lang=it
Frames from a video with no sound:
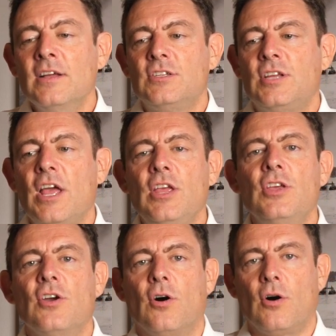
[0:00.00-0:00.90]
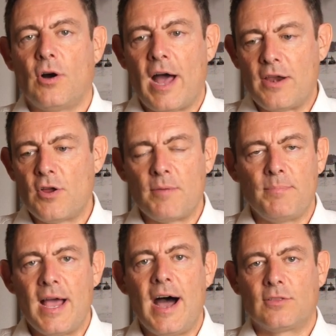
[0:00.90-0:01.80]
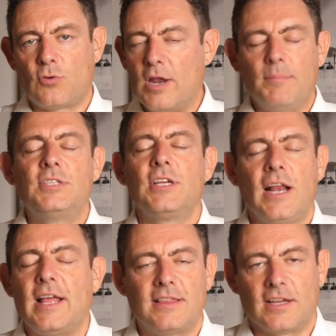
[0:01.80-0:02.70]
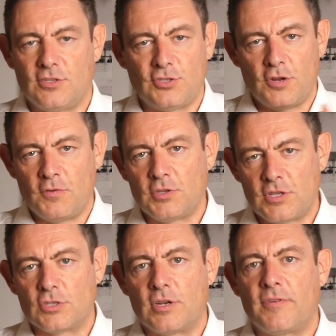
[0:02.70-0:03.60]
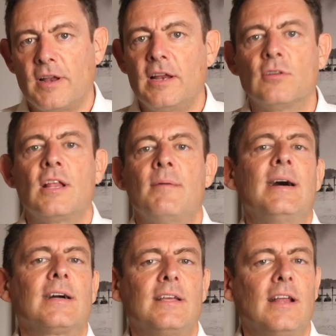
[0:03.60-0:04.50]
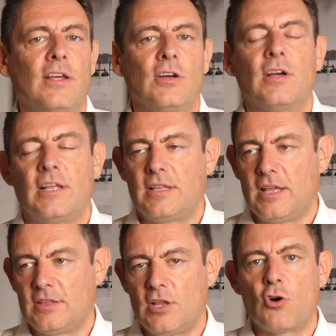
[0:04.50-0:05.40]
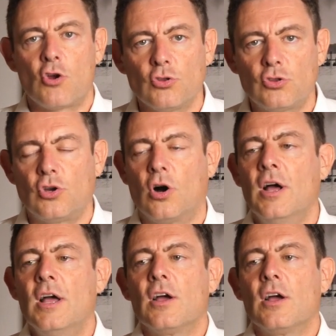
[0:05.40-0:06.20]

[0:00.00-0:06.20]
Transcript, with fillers: se io ero arrabbiato con la bicicletta, ti sono venuto addosso il fanellino della macchina io, e, te l'ho rotto,